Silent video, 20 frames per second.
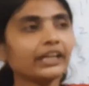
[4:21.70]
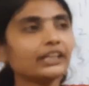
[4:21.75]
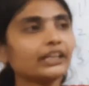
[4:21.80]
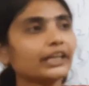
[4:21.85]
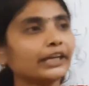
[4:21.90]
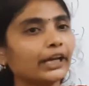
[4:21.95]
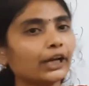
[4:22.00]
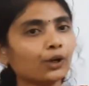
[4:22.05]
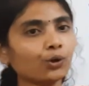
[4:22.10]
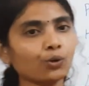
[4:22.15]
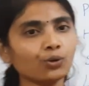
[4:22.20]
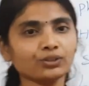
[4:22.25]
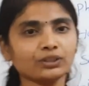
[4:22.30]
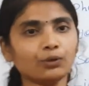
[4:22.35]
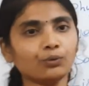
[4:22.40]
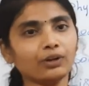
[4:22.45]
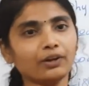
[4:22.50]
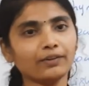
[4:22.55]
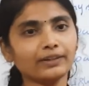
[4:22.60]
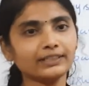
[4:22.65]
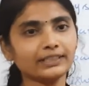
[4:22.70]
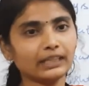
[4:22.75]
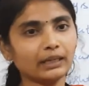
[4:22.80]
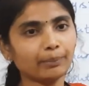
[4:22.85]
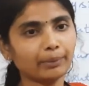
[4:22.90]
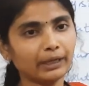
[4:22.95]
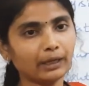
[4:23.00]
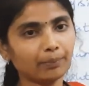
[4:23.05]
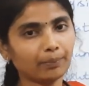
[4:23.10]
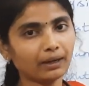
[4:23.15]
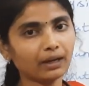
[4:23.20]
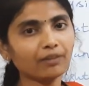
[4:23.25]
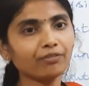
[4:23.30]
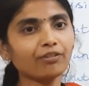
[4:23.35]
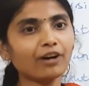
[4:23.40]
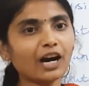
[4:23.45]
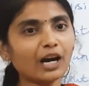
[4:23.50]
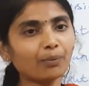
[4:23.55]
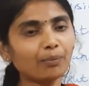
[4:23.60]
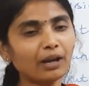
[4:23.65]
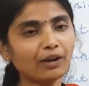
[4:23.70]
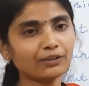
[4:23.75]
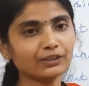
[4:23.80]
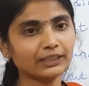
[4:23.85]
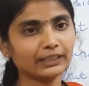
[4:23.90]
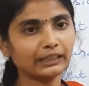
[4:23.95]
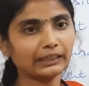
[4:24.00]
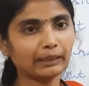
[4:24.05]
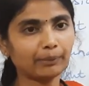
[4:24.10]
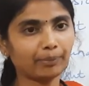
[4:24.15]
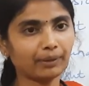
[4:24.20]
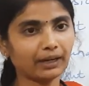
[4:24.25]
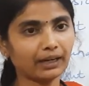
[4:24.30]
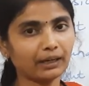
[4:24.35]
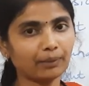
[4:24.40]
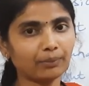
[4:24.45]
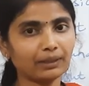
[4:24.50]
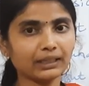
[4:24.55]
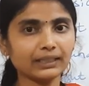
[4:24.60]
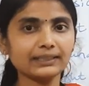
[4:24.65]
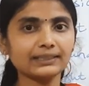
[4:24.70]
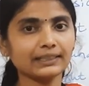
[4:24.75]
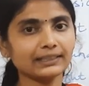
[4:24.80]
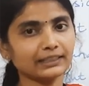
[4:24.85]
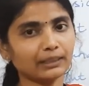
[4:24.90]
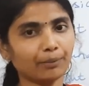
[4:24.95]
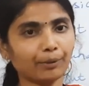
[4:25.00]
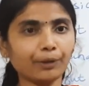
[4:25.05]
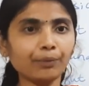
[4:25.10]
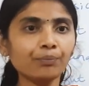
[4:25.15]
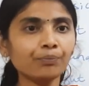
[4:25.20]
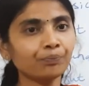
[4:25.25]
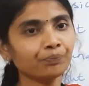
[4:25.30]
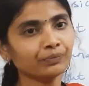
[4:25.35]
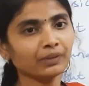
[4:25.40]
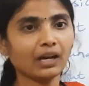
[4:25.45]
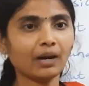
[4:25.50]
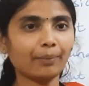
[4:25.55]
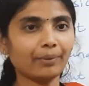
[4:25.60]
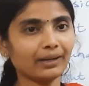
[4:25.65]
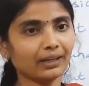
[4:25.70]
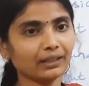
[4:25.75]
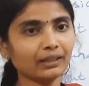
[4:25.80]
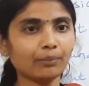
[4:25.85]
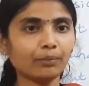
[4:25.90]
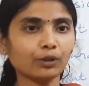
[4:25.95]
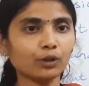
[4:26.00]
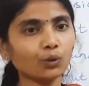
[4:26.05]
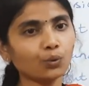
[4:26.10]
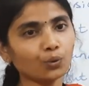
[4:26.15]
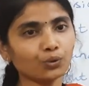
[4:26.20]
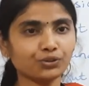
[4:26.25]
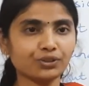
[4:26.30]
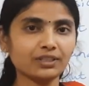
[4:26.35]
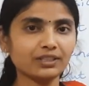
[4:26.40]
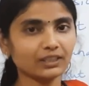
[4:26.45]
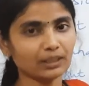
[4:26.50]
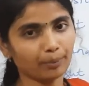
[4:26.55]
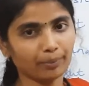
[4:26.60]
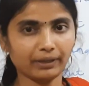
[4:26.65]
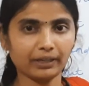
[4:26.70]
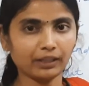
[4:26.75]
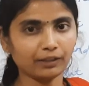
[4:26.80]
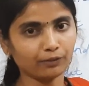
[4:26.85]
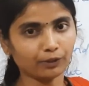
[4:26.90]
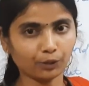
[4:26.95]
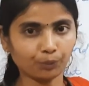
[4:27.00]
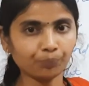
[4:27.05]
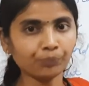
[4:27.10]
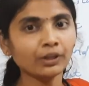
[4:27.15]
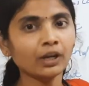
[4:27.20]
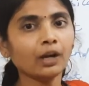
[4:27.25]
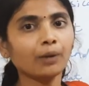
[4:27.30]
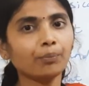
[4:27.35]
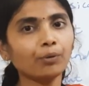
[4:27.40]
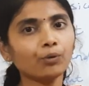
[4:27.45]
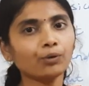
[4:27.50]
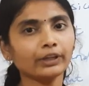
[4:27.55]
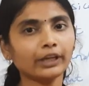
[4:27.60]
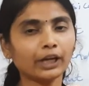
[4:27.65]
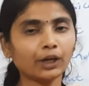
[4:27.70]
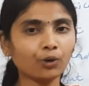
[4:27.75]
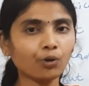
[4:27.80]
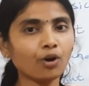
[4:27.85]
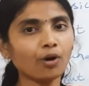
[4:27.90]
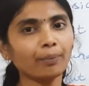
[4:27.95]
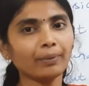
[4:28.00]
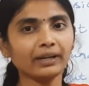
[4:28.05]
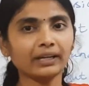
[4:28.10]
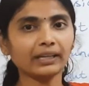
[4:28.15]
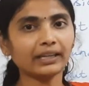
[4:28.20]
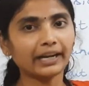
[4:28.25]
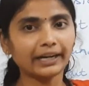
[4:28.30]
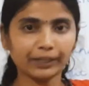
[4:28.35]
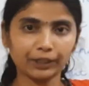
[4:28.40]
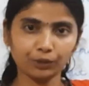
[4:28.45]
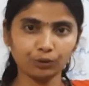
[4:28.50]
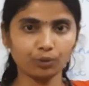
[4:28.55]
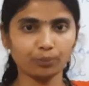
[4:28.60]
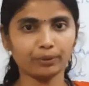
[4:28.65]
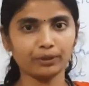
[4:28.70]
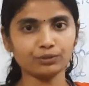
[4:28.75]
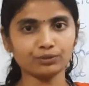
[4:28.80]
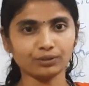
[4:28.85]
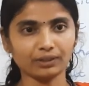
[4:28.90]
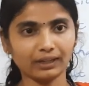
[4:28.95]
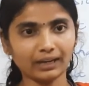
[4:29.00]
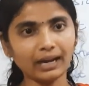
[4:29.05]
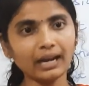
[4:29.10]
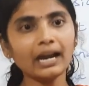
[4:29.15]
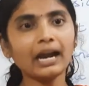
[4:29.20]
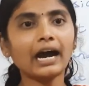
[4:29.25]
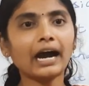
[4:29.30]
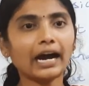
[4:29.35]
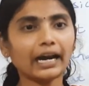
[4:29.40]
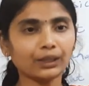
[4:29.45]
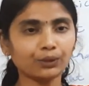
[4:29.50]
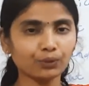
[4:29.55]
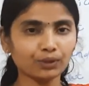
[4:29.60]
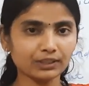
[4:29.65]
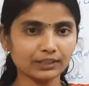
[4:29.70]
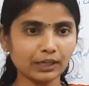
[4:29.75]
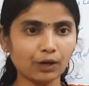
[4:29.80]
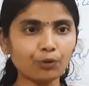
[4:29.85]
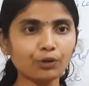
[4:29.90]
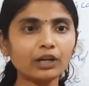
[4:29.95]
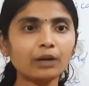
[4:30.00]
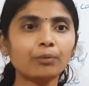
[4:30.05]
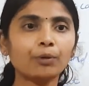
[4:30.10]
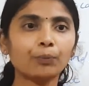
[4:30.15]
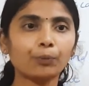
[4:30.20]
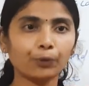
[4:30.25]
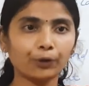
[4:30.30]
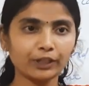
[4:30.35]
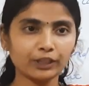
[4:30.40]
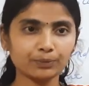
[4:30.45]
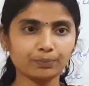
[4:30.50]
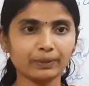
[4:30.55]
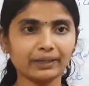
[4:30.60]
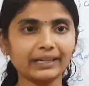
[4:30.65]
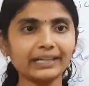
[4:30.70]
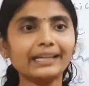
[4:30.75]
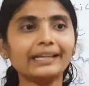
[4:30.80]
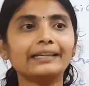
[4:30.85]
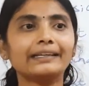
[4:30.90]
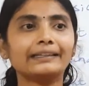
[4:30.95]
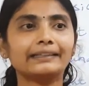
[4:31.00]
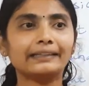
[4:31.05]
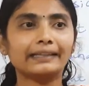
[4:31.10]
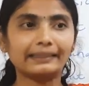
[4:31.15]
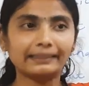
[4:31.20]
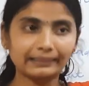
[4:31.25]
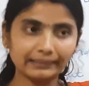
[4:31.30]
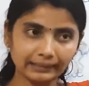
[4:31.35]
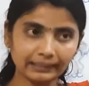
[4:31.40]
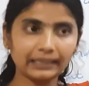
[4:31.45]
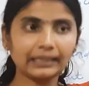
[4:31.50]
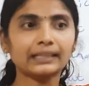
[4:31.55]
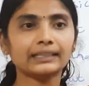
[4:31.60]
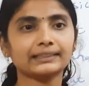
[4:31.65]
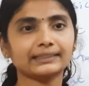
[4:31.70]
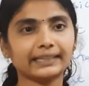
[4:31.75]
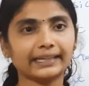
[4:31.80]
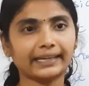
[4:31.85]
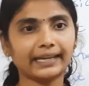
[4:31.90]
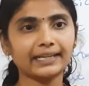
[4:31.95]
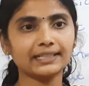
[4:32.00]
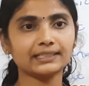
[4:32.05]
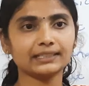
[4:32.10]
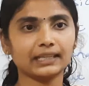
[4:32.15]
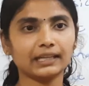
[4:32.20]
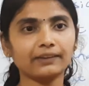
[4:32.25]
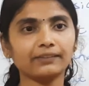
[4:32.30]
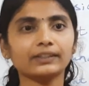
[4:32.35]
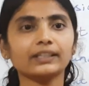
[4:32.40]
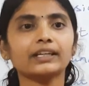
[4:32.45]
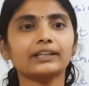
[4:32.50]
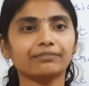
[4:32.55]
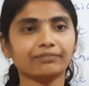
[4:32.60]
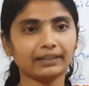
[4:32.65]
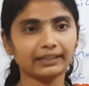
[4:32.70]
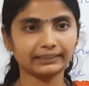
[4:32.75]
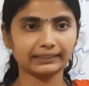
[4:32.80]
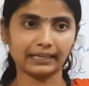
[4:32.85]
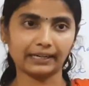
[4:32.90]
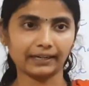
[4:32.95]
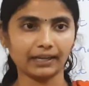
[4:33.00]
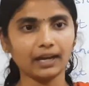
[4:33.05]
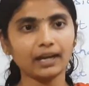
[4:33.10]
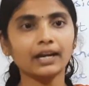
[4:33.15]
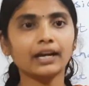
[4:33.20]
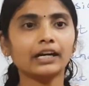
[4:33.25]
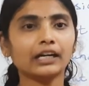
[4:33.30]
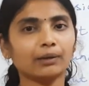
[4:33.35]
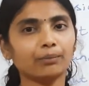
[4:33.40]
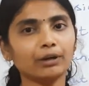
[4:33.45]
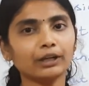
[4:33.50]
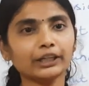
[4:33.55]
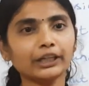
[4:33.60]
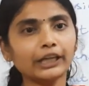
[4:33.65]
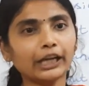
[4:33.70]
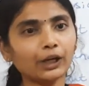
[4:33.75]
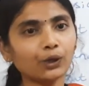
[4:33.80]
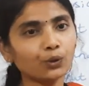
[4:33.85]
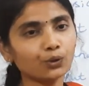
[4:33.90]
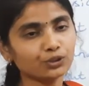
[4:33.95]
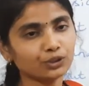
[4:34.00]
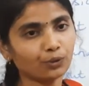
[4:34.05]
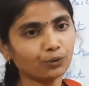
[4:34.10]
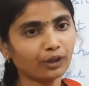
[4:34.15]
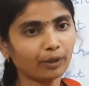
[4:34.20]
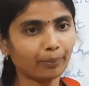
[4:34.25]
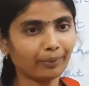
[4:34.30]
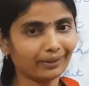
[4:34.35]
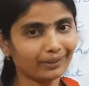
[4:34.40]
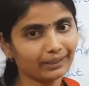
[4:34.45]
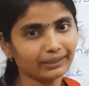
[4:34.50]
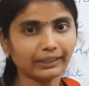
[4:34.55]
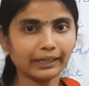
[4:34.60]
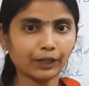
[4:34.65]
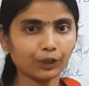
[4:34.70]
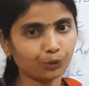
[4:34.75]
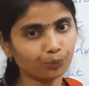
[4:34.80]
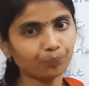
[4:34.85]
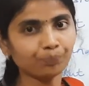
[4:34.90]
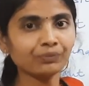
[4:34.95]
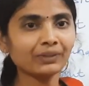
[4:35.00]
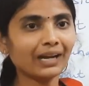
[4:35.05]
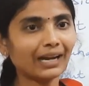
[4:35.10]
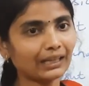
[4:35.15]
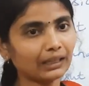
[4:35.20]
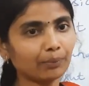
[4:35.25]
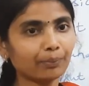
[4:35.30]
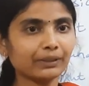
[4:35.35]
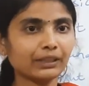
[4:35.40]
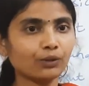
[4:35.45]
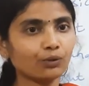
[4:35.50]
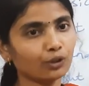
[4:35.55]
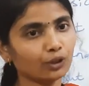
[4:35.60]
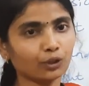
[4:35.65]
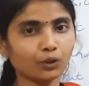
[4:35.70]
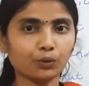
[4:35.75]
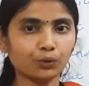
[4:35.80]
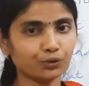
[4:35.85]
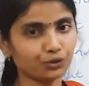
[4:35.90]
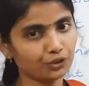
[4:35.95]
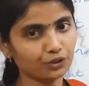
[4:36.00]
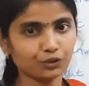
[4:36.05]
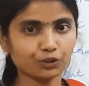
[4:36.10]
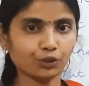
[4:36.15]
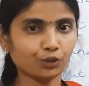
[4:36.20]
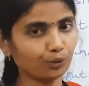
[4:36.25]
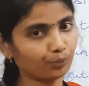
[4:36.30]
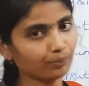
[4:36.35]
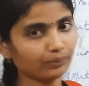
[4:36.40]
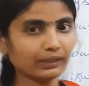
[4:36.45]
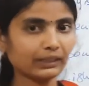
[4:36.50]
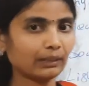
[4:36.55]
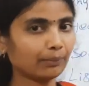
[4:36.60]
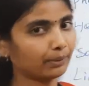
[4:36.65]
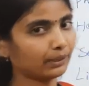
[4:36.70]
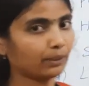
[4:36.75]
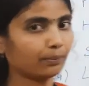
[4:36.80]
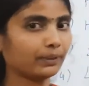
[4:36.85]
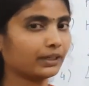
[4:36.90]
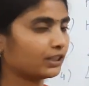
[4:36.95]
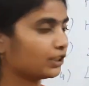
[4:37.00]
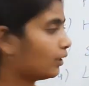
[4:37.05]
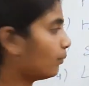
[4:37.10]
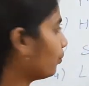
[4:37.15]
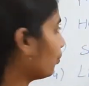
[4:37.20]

இந்த எக்கோ சவுண்டை வச்சு என்ன பண்ணியிருப்பாங்க ஃபார்முலா வச்சு என்ன கேட்பாங்க நம்மளுக்கு சில சமயம் அப்படின்றது நம்மளுக்கு கொஷின்ஸ் அப்படின்றது வரும் இப்போது எக்கோ அப்படின்றத அடிக்கணும் அப்படின்னு சொன்னால் அது ஒரு சவுண்ட் நம்ம ப்ரொடியூஸ் பண்ணி எத்தனை செகண்ட்ஸில் வந்து ரிஃப்ளெக்ட் ஆனால் நம்மளுக்கு எக்கோ சவுண்ட் அப்படின்றது கேட்கும் அதை பற்றி உங்களுக்கு கொஷின்ஸ் இருக்கும் இதை பற்றி படித்தா